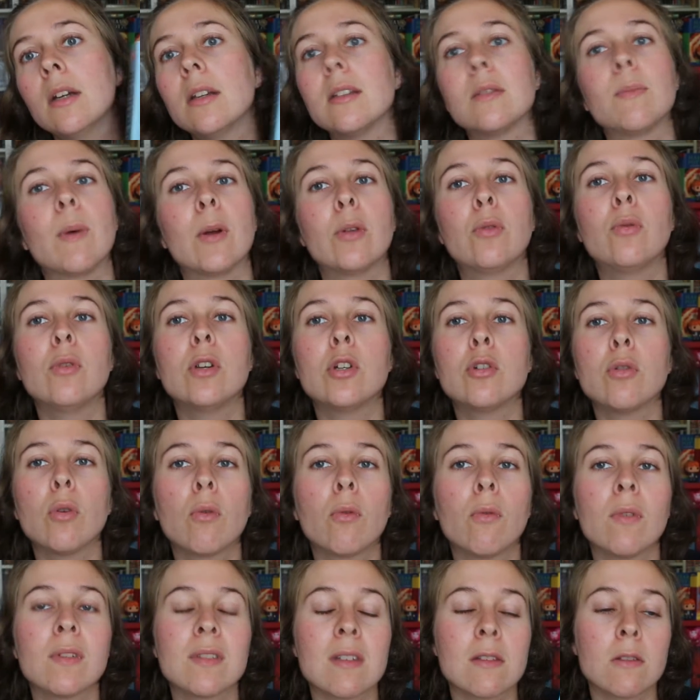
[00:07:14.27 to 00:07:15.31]
C'est pas tous les jours
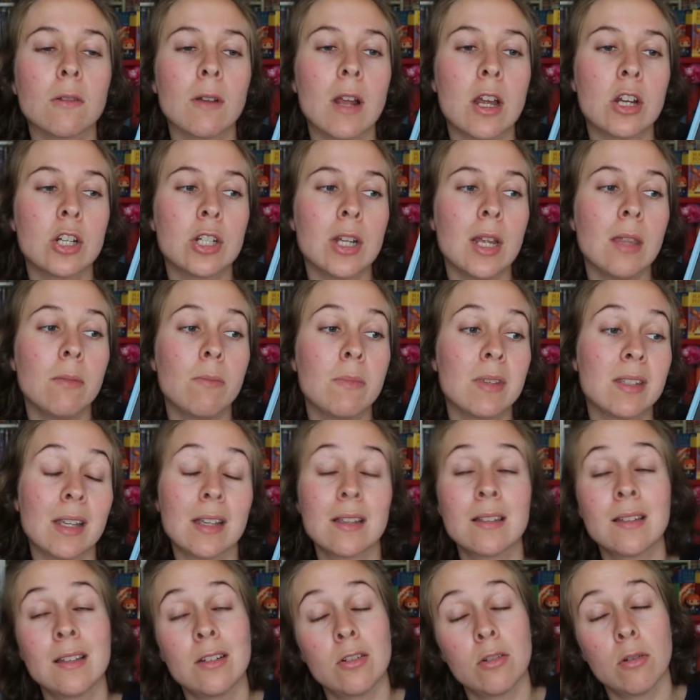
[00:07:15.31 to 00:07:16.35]
qu'on voit ça sur la chaîne, mais c'est
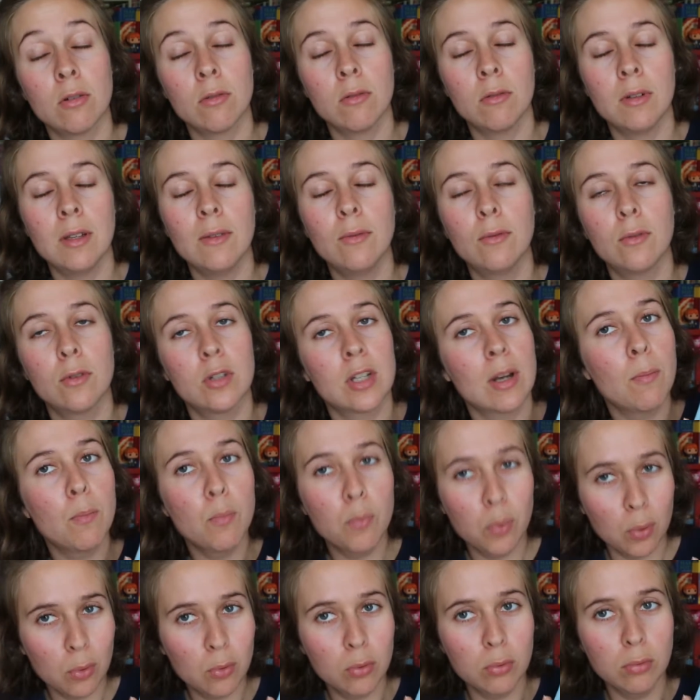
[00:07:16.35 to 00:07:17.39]
vrai que c'est le genre de livre que j'aime
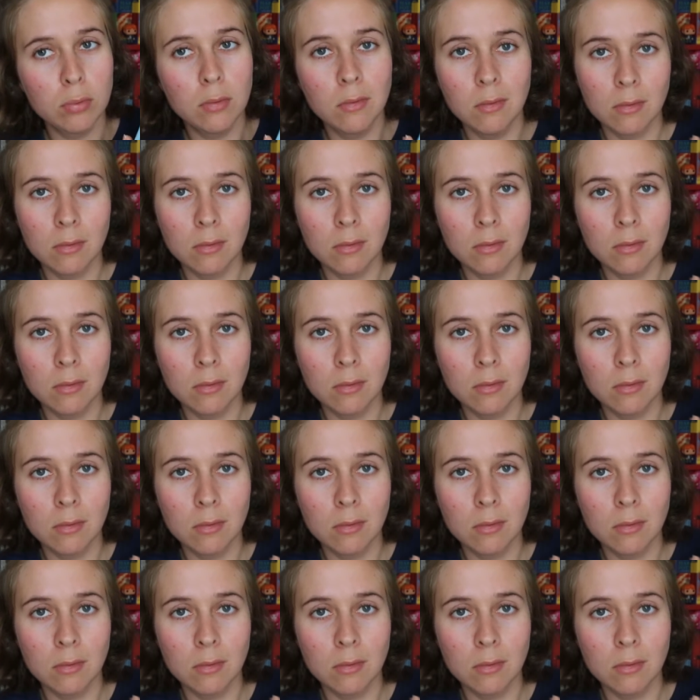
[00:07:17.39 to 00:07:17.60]
beaucoup,